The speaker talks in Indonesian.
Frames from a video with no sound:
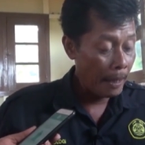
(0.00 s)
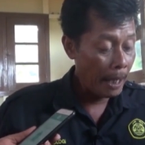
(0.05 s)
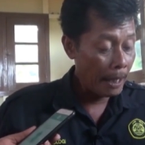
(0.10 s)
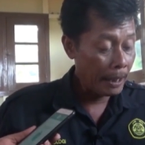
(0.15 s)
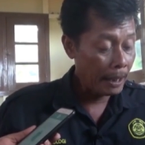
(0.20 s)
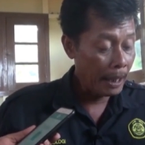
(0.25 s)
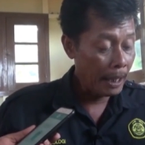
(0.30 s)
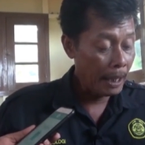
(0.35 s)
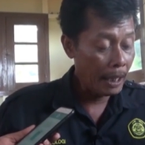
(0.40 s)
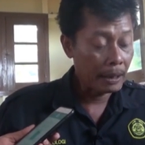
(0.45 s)

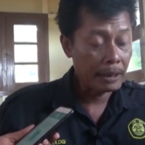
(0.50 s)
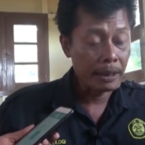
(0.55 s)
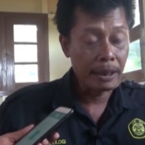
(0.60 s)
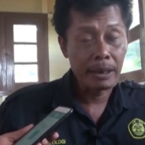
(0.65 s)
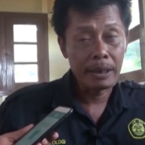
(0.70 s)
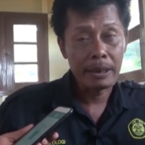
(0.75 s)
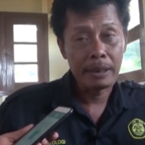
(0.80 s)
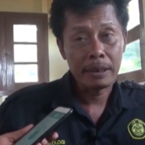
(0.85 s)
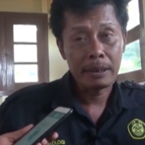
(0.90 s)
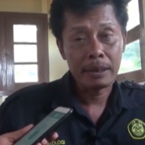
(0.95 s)
arah
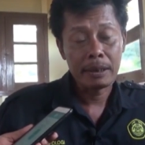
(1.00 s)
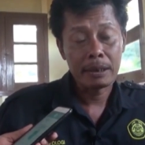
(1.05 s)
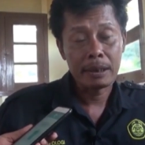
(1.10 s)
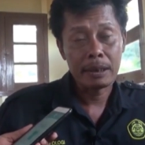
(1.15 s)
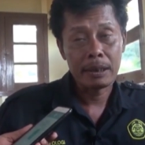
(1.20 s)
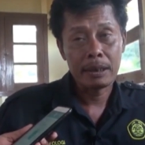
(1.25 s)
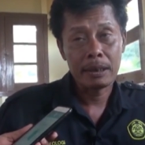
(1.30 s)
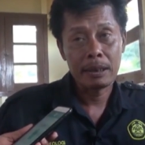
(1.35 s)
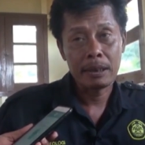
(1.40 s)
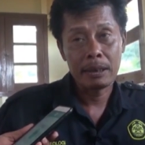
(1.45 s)
angin
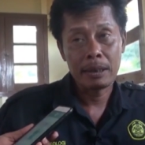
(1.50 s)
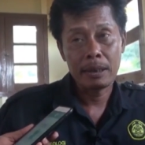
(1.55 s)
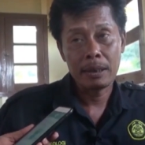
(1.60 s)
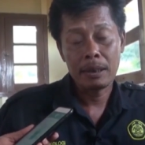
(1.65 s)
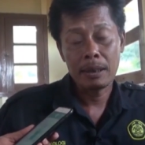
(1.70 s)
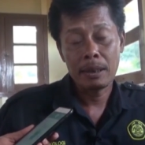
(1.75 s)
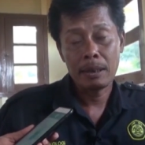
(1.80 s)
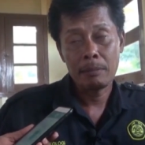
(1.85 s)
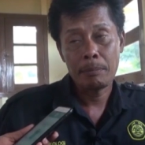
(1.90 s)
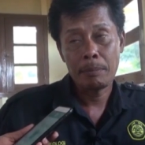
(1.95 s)
ke
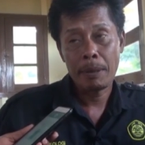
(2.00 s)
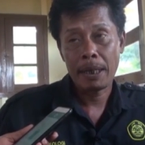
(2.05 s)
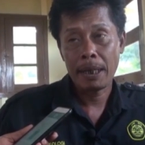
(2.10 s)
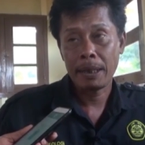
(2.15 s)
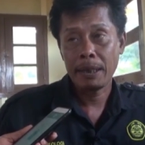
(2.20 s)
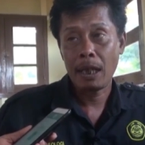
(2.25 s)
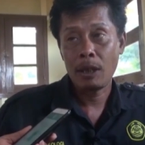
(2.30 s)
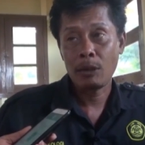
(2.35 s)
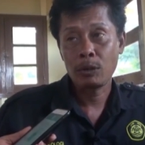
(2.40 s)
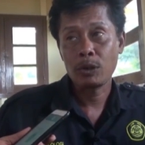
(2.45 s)

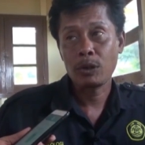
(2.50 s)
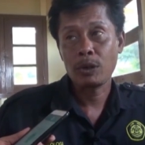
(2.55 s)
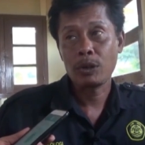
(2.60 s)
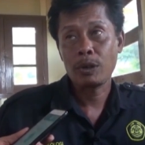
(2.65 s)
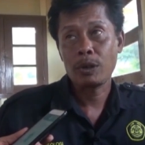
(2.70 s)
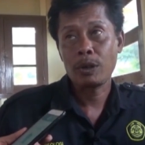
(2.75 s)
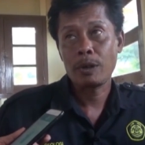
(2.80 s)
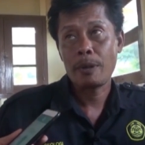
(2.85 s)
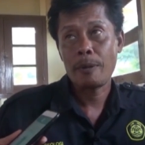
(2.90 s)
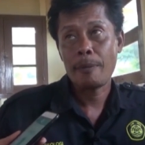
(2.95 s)
barat laut.
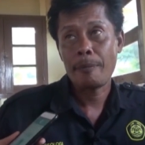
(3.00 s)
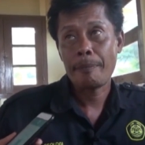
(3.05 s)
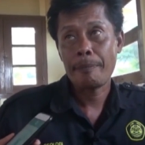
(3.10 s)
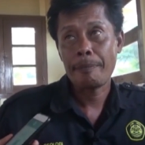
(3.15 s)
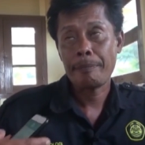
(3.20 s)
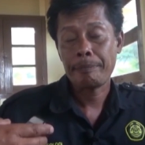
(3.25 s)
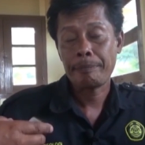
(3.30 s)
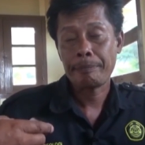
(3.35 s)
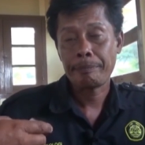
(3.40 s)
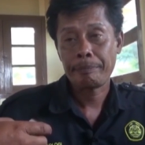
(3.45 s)

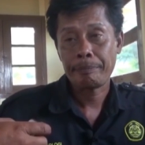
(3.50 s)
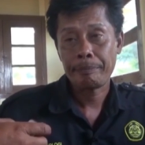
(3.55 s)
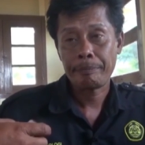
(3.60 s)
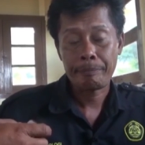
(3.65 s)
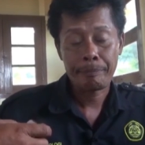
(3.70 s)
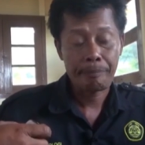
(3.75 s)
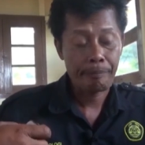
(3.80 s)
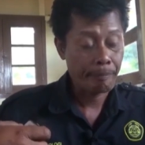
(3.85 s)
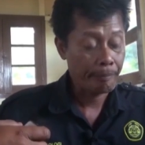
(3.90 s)
Hmm.